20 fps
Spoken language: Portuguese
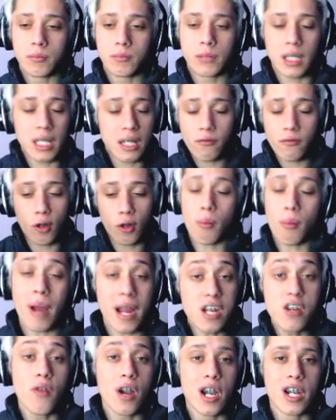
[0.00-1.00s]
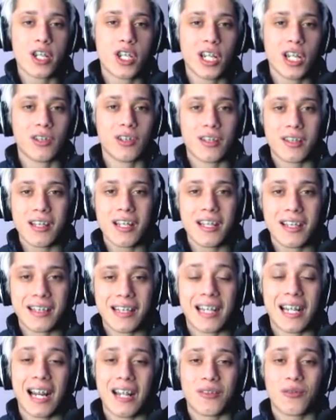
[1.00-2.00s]
E ficou mais divertido, assim, tá
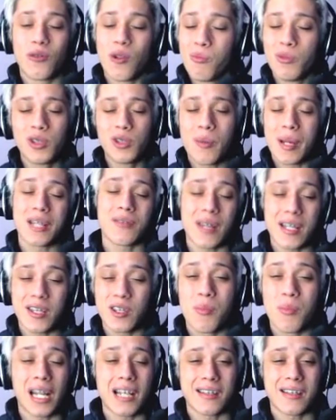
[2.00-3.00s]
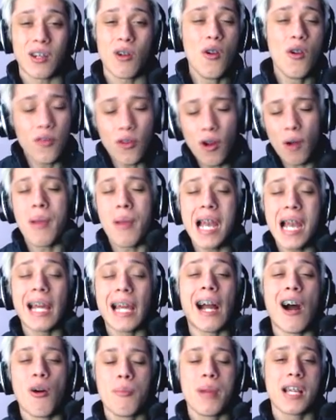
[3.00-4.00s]
ligado? Ficou muito mais fácil a comunicação. Ficou bem
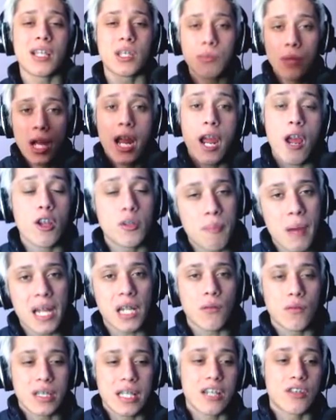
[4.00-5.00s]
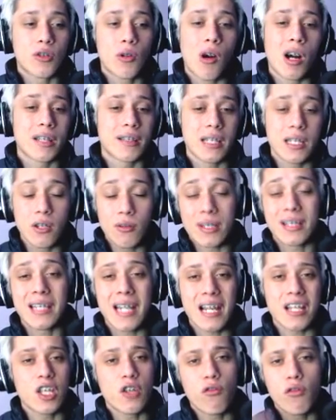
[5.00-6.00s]
legal mesmo. Eu espero que vocês gostem. Não
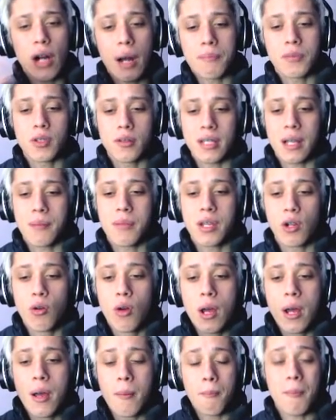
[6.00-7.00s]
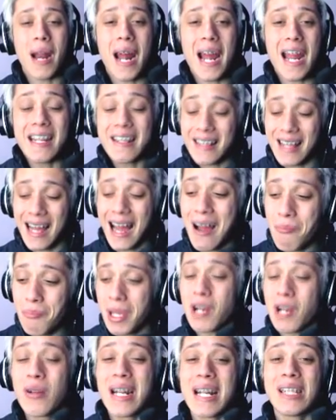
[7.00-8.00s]
esqueça de divulgar pros seus amigos para estar
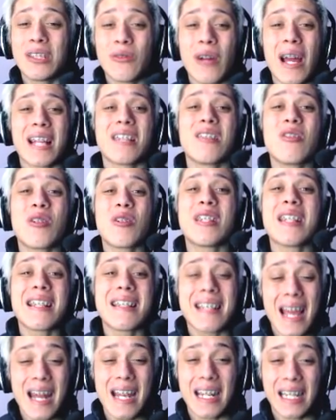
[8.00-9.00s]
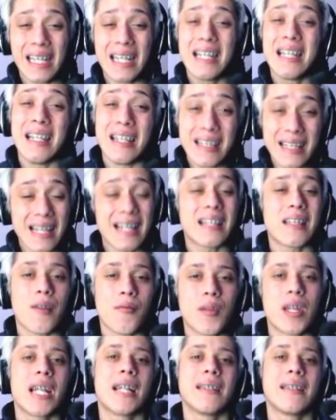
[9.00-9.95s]
melhorando essa nossa série aqui de sexta-feira